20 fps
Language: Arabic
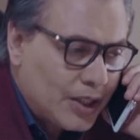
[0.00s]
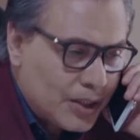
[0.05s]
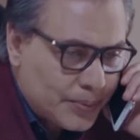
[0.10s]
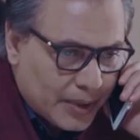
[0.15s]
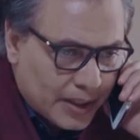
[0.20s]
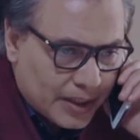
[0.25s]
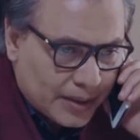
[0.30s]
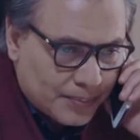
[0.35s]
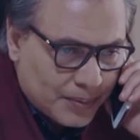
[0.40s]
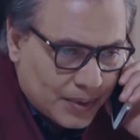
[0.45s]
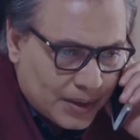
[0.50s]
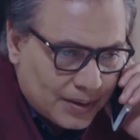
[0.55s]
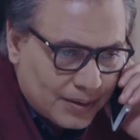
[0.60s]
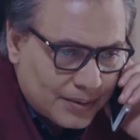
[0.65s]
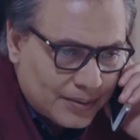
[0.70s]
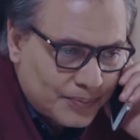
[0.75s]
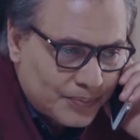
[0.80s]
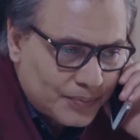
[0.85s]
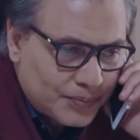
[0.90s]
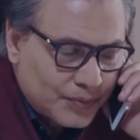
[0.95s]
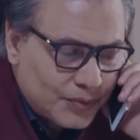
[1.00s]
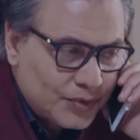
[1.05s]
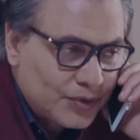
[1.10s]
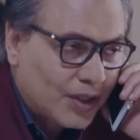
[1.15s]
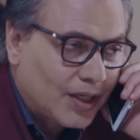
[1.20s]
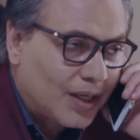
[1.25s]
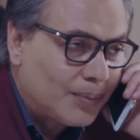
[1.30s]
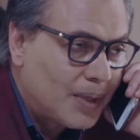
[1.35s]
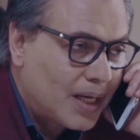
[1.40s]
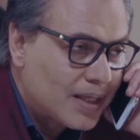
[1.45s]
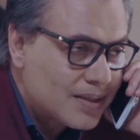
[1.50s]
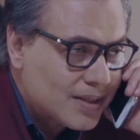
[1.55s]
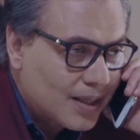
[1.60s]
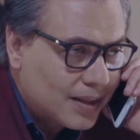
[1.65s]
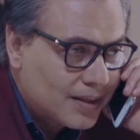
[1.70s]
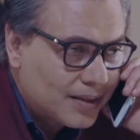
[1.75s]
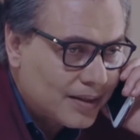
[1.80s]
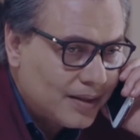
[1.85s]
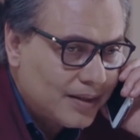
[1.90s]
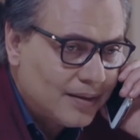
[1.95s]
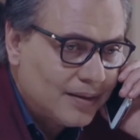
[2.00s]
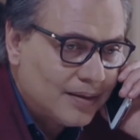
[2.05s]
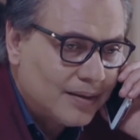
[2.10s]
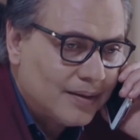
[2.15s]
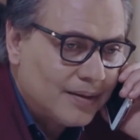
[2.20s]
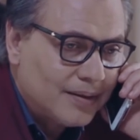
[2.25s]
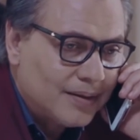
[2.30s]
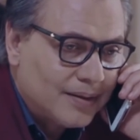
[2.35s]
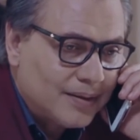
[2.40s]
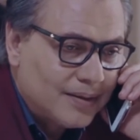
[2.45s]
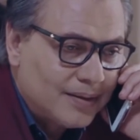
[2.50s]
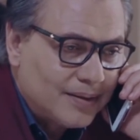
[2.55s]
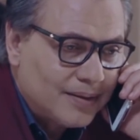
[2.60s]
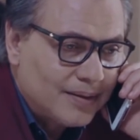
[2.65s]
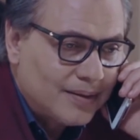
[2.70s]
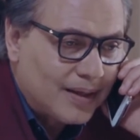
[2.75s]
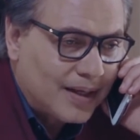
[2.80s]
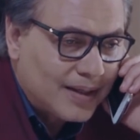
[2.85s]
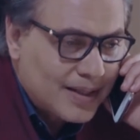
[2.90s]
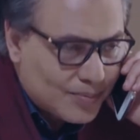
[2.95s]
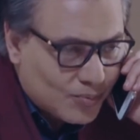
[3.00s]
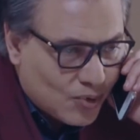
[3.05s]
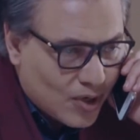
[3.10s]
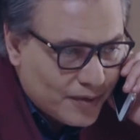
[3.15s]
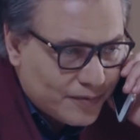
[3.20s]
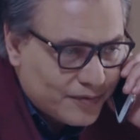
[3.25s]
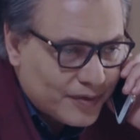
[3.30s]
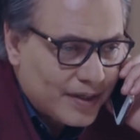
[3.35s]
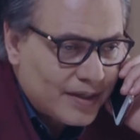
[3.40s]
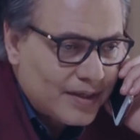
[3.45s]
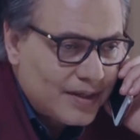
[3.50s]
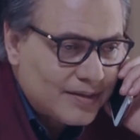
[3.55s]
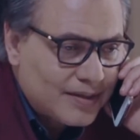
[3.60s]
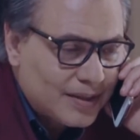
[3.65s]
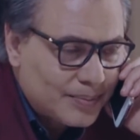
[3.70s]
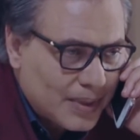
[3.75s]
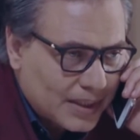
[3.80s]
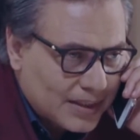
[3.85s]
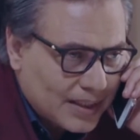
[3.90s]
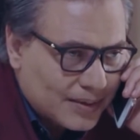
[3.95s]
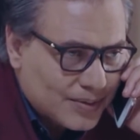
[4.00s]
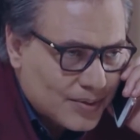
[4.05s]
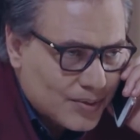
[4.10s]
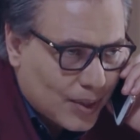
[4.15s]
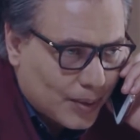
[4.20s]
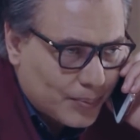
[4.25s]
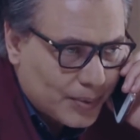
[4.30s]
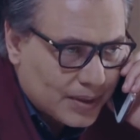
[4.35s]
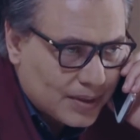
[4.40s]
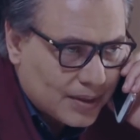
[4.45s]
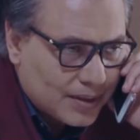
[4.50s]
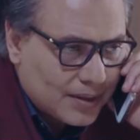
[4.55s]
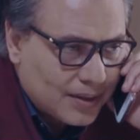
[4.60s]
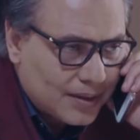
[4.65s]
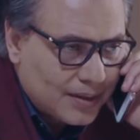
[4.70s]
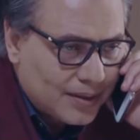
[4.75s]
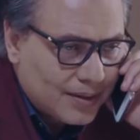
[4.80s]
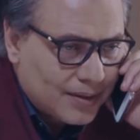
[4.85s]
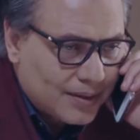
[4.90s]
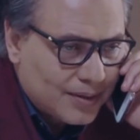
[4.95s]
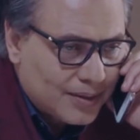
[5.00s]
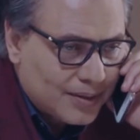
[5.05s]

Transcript: طيب يا ريم طالما هتذاكري انا موافق ان انت تباتي عند صاحبتك